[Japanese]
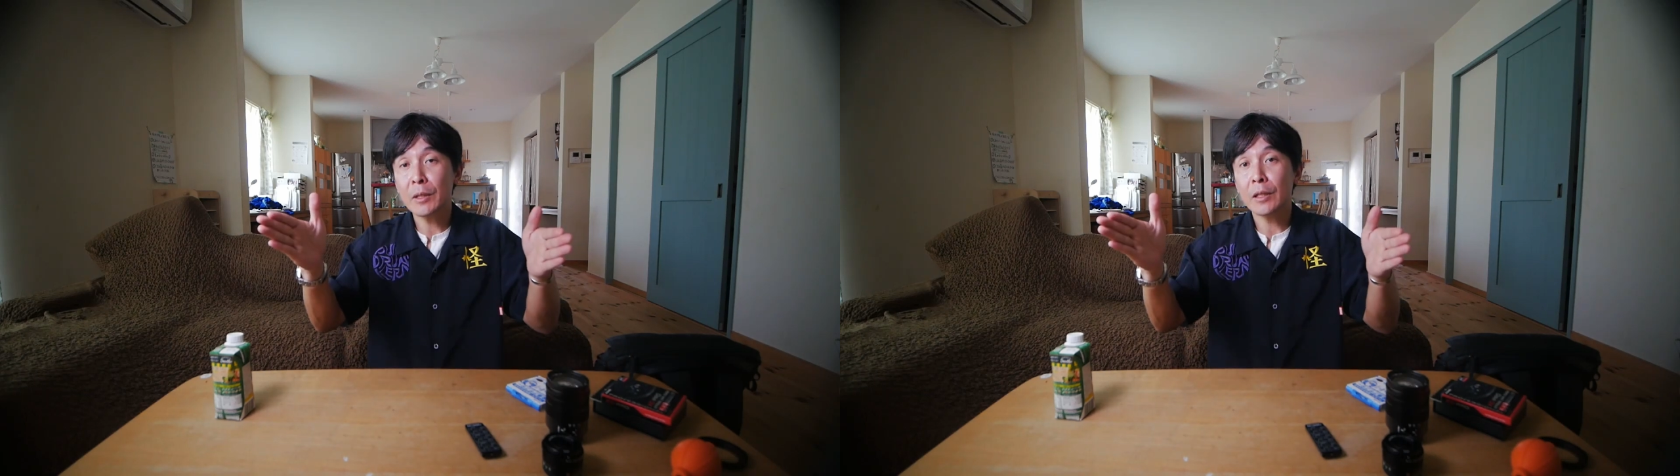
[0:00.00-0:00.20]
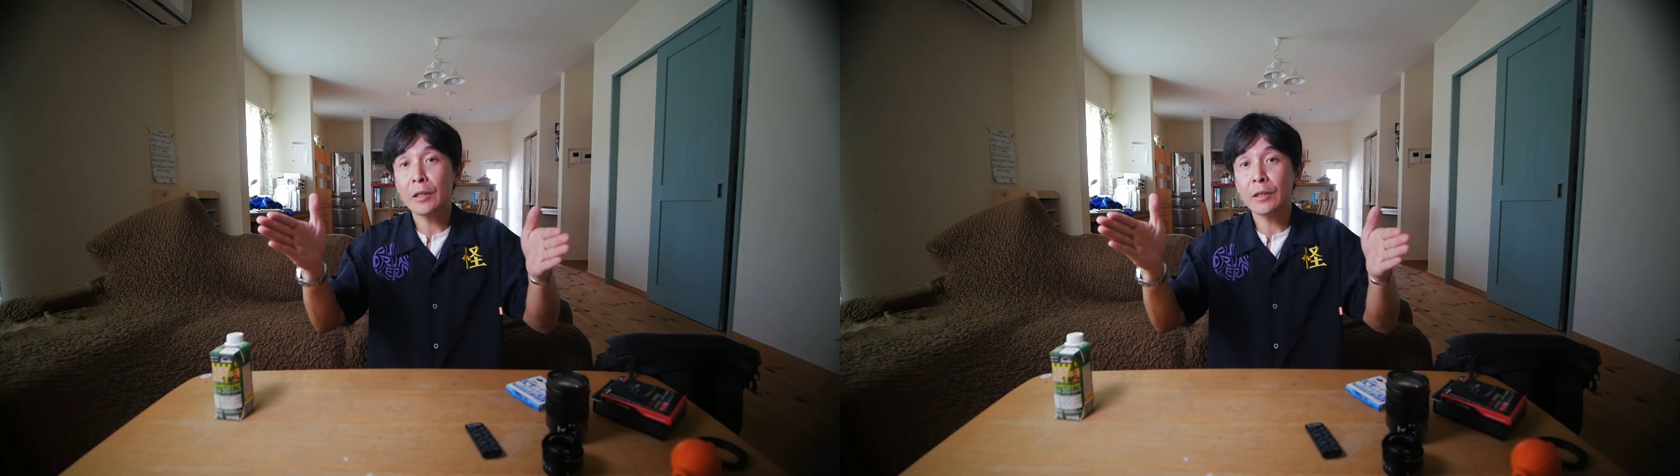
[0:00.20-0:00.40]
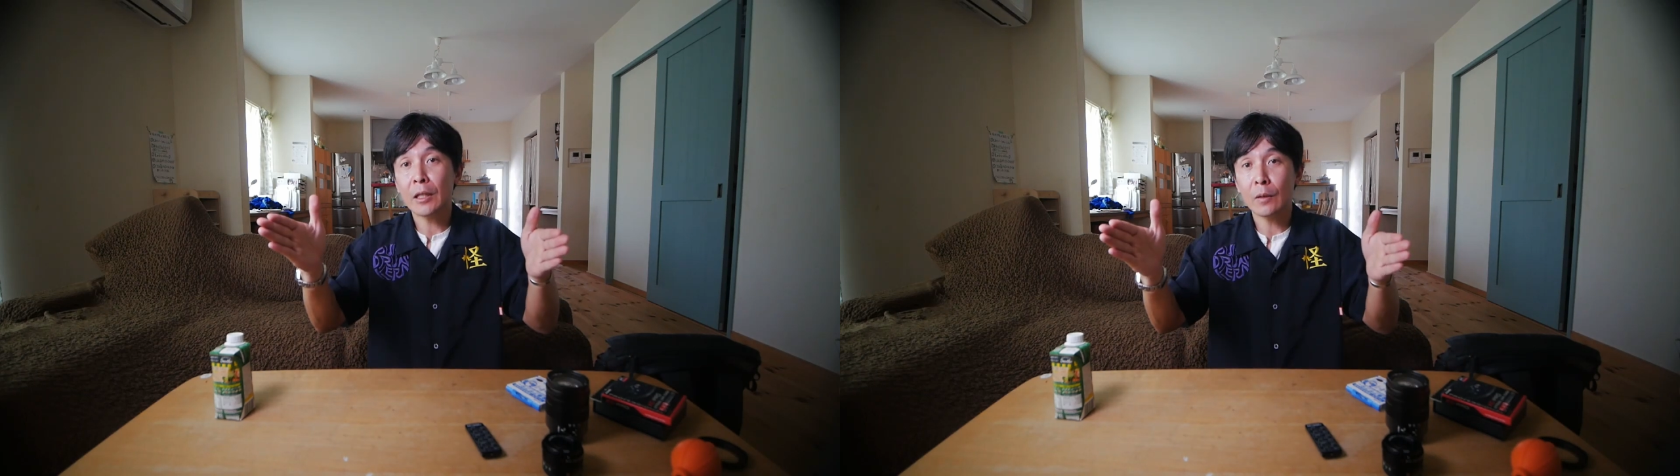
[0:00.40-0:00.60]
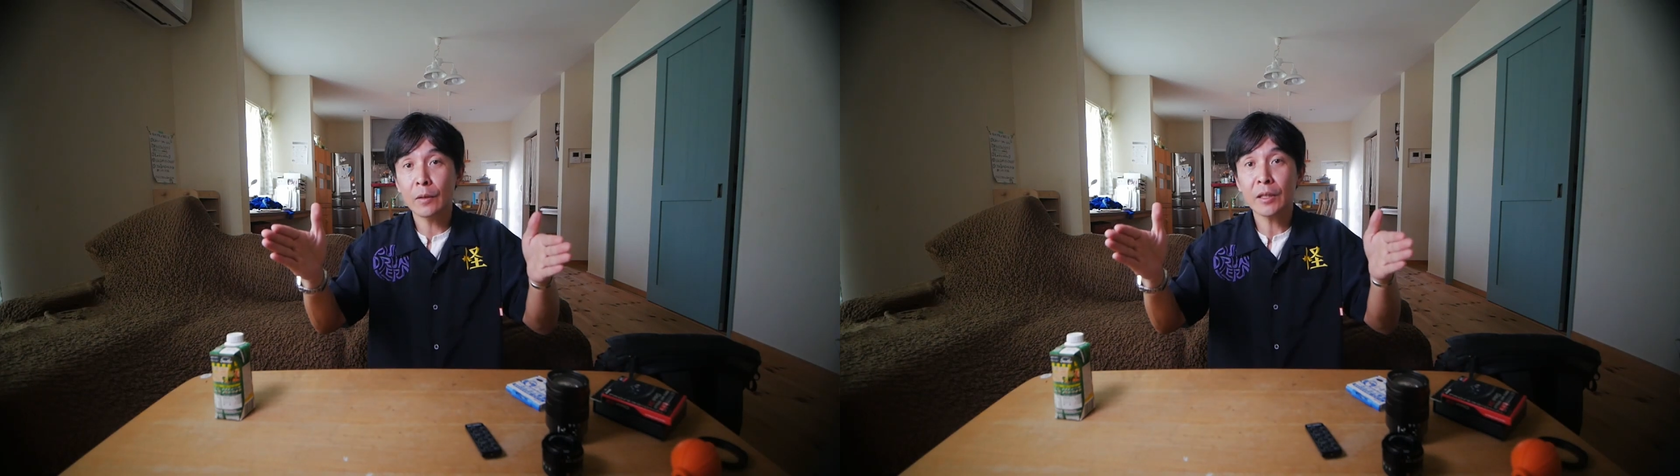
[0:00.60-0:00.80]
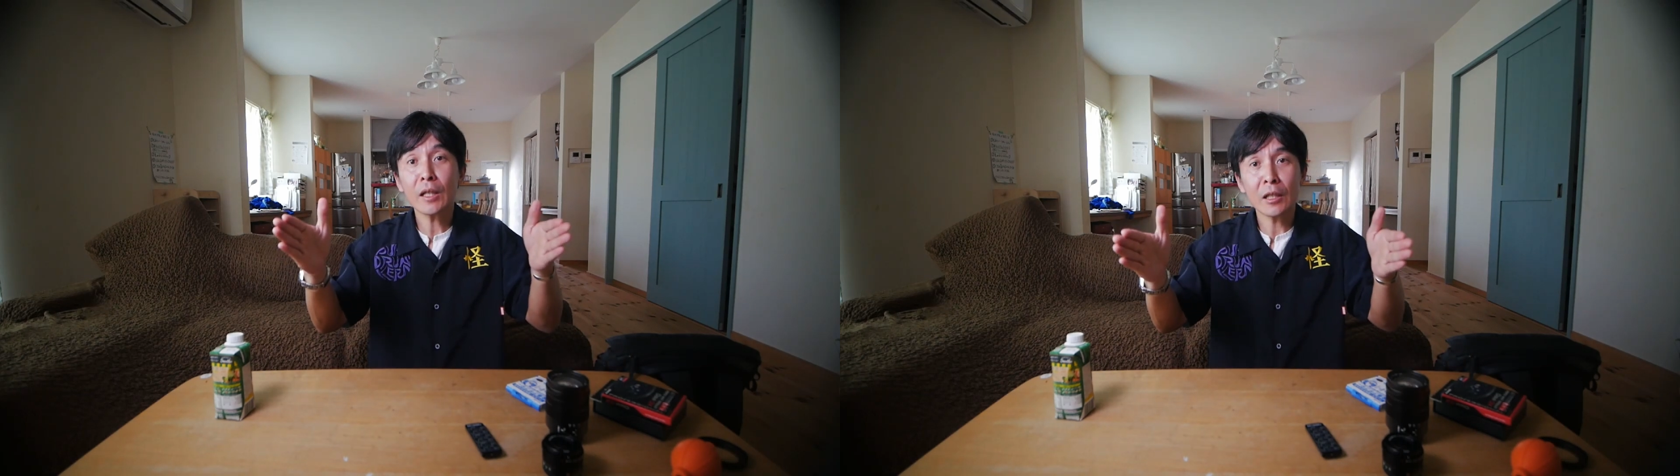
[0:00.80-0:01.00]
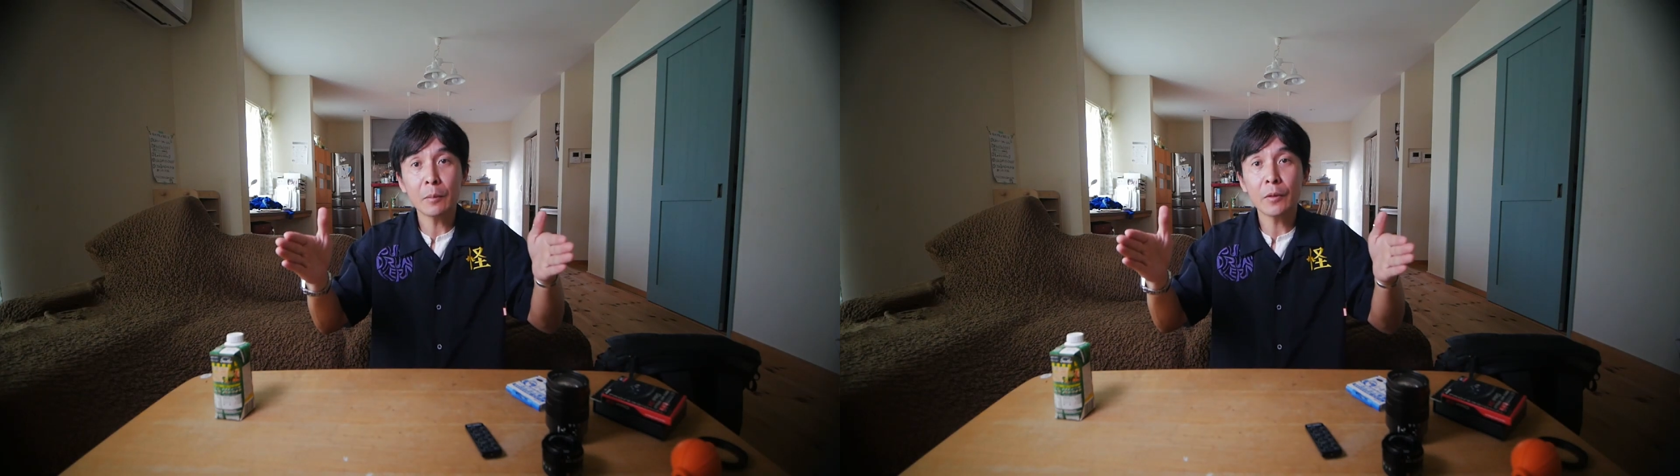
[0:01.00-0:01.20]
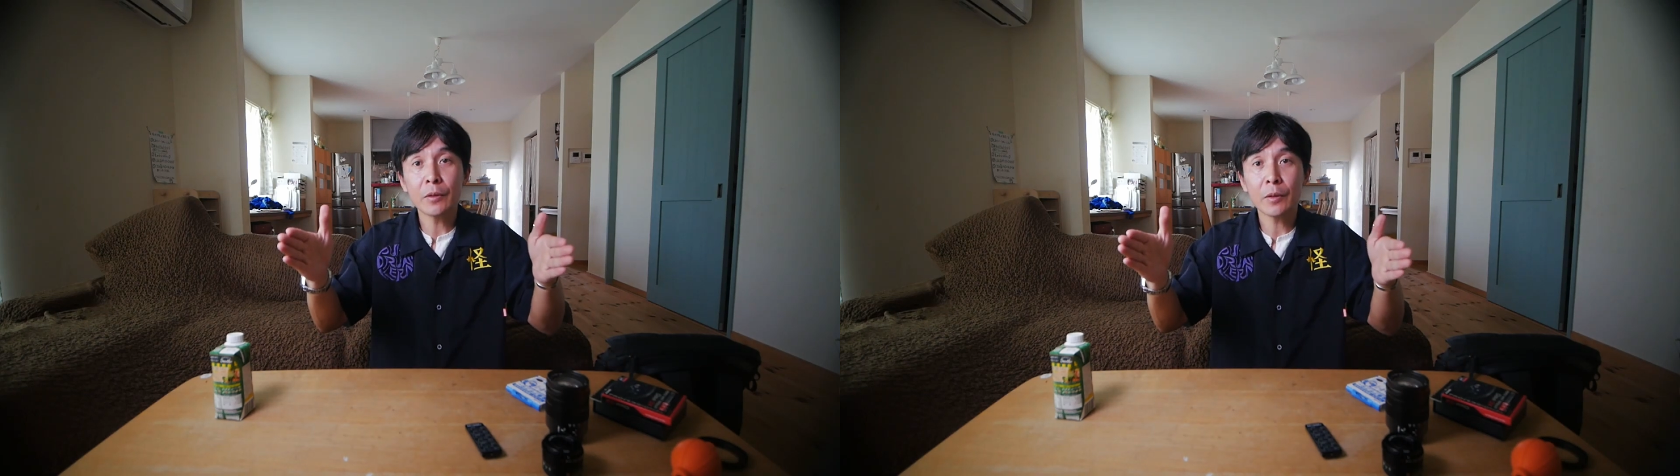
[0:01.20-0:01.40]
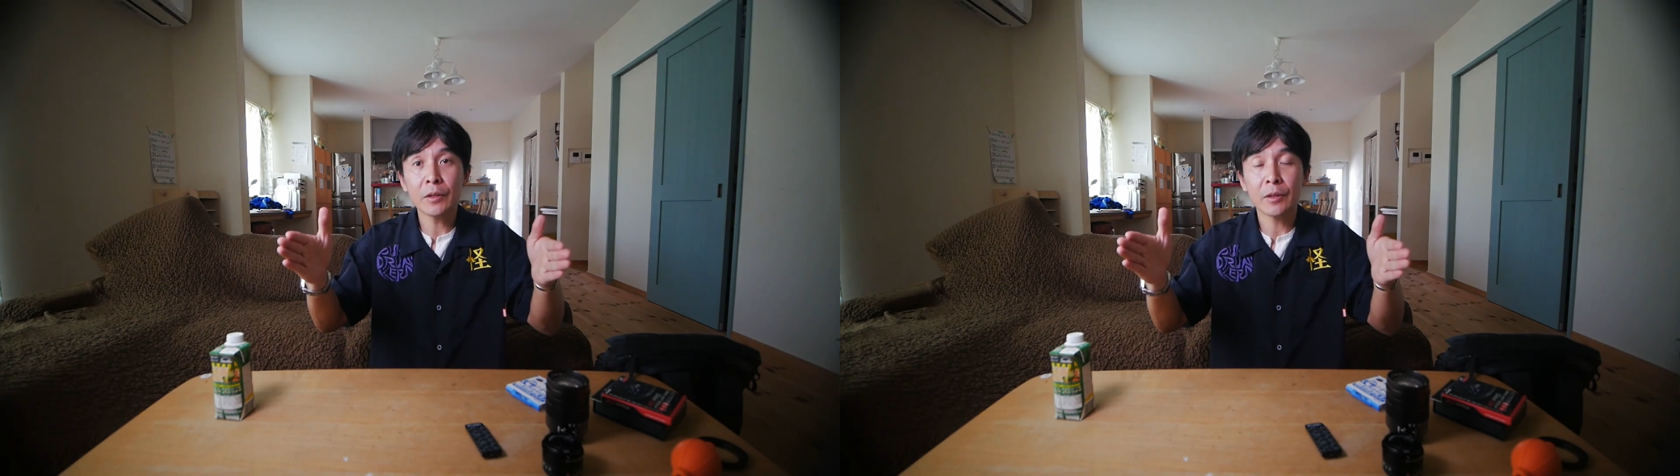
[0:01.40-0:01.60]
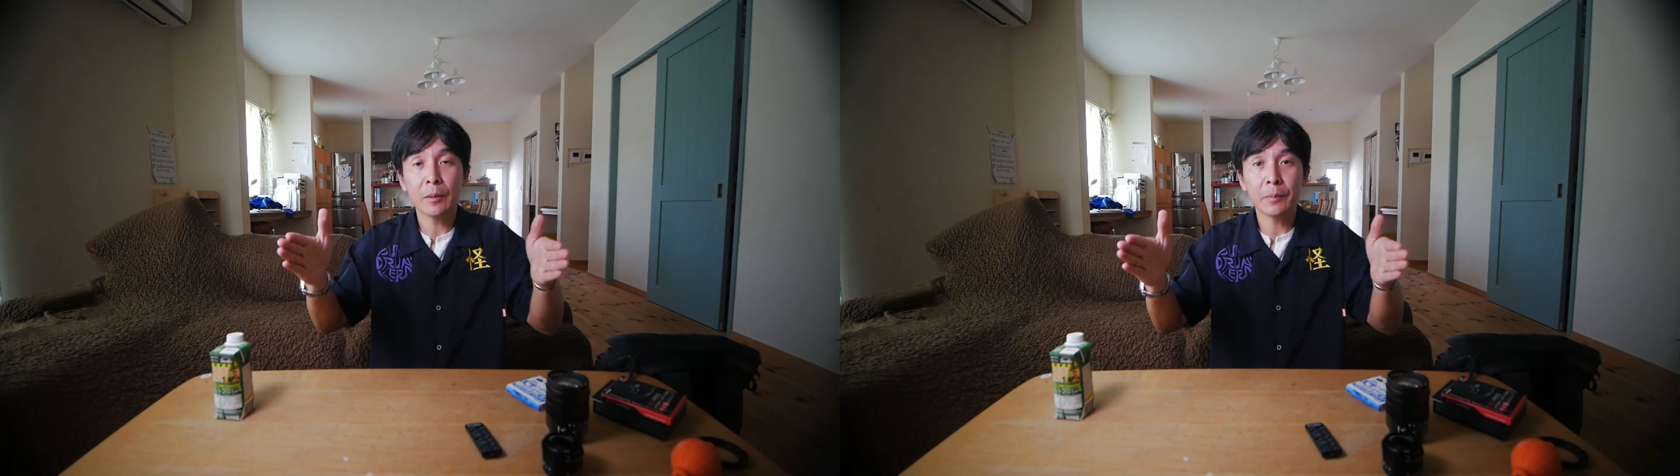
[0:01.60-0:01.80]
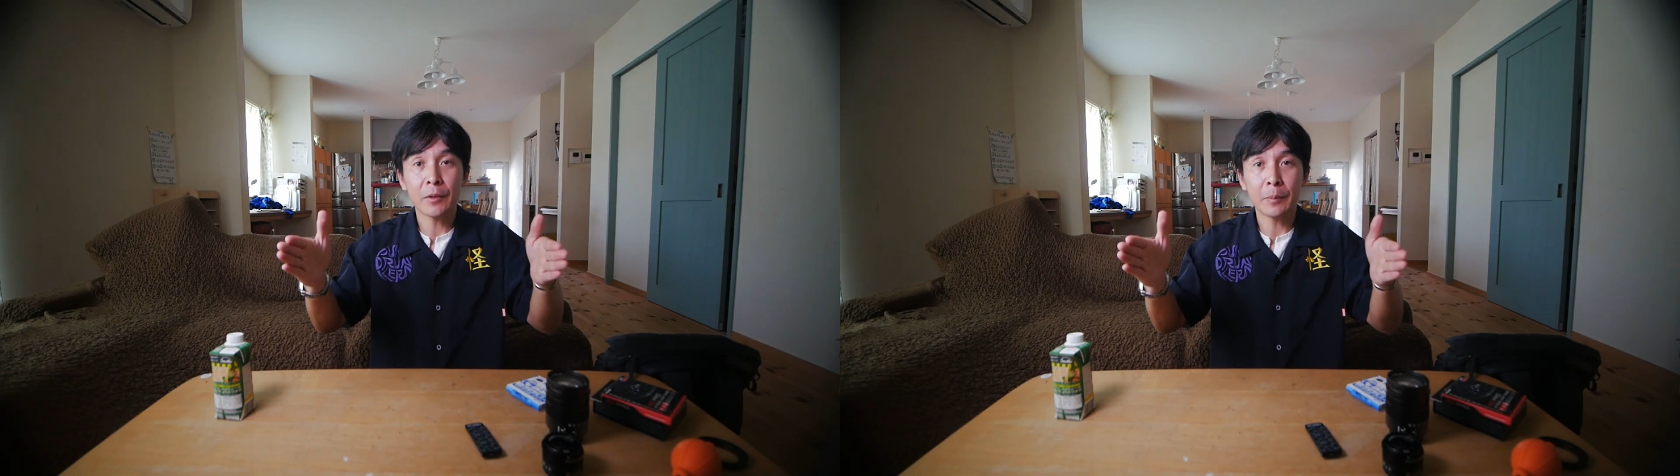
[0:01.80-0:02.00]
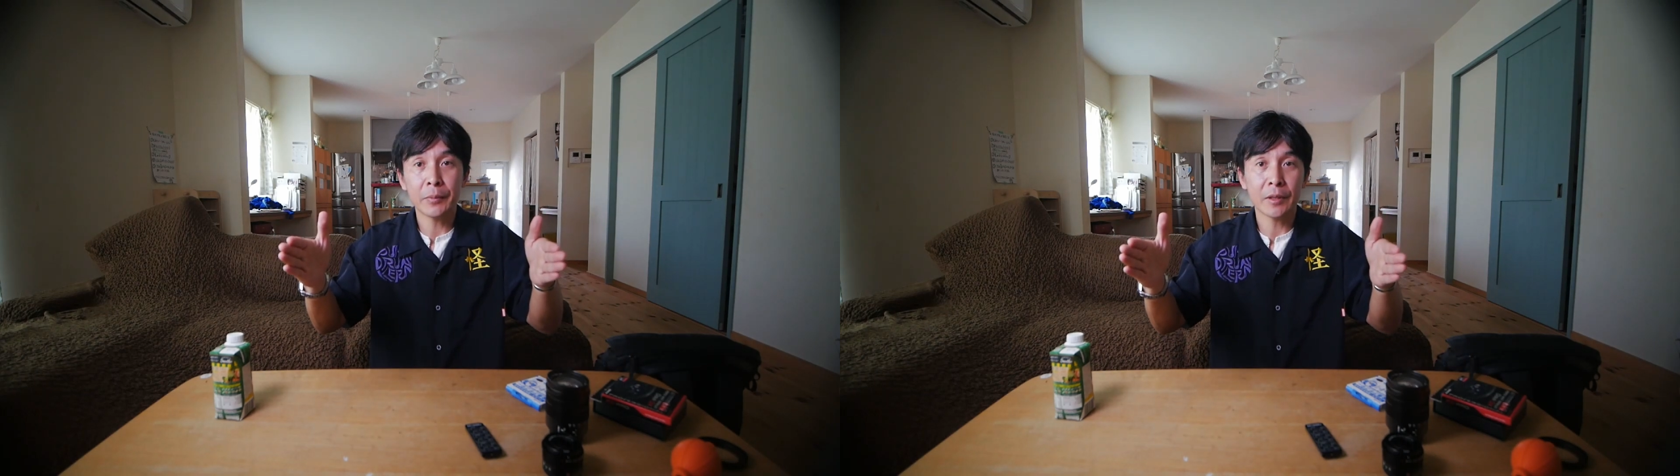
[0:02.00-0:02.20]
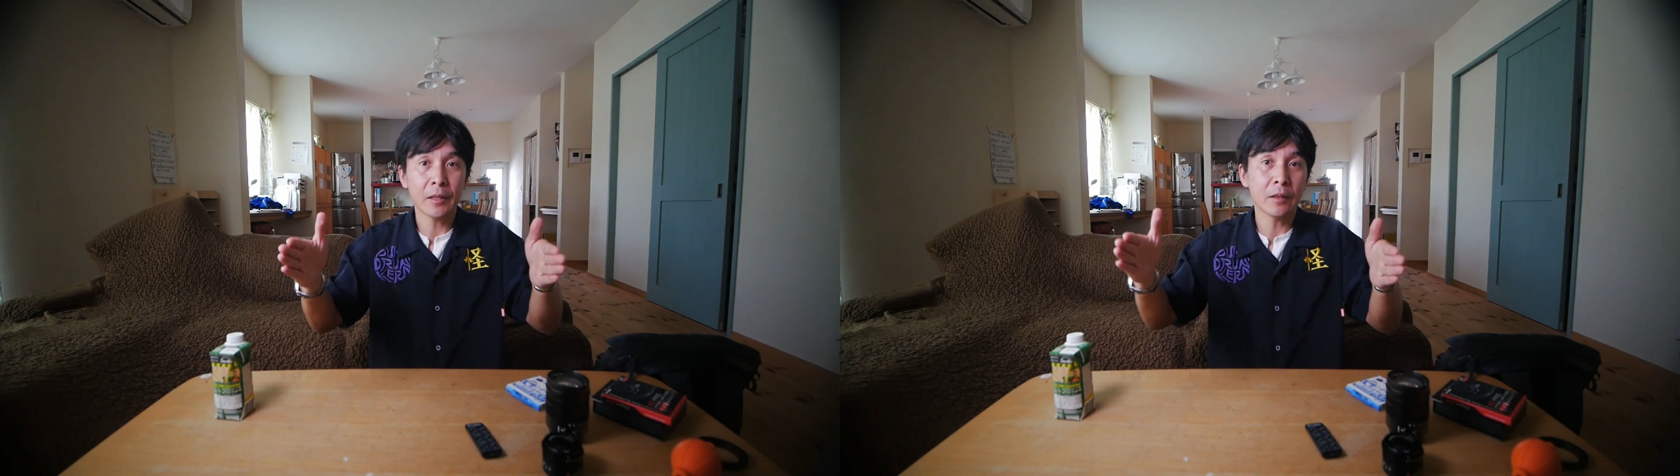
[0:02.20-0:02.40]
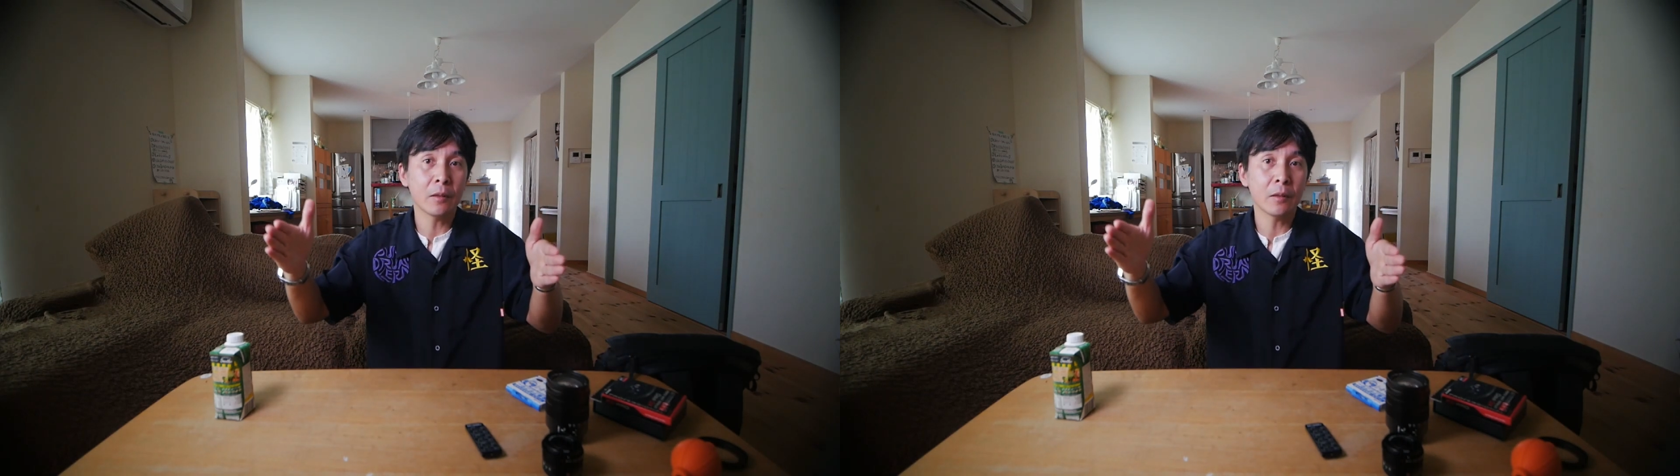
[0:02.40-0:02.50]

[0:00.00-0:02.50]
m にしたのをさらにもう少しステップアップさ